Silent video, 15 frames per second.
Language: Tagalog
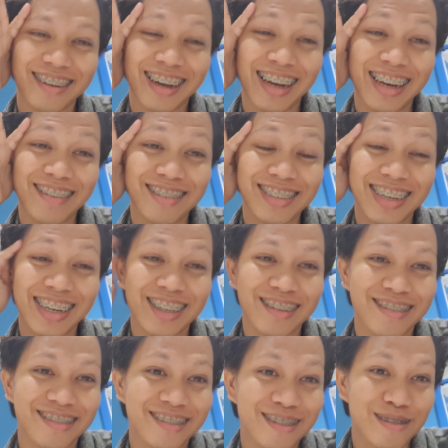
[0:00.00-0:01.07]
Alam mo talaga,
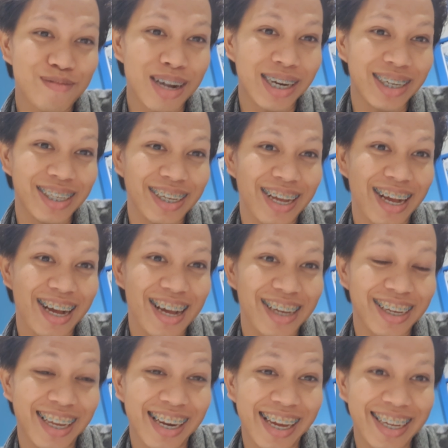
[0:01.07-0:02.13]
oh, parang
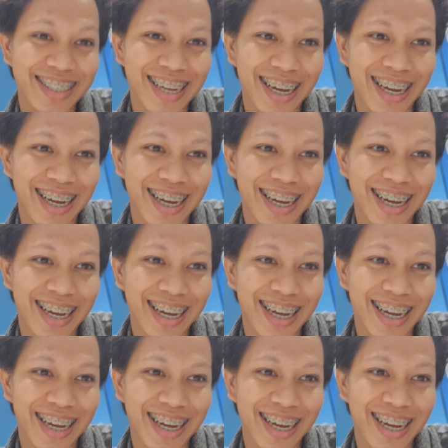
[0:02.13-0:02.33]
nagkakakilay